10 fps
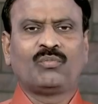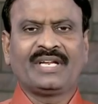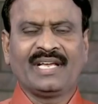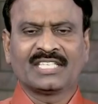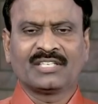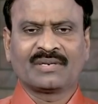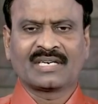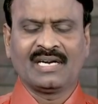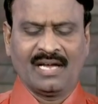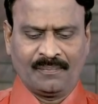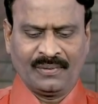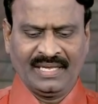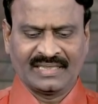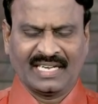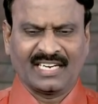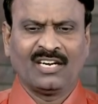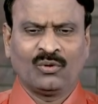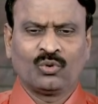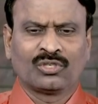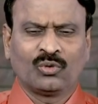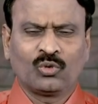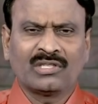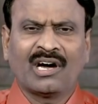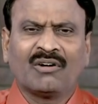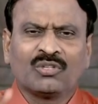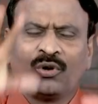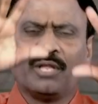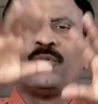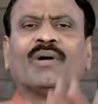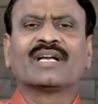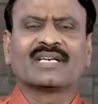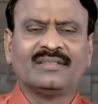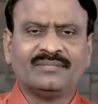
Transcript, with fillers: முடியாதவர்கள் அப்படி தரையில ஊர்ந்து ஊர்ந்தாவது ஓடி போவார் த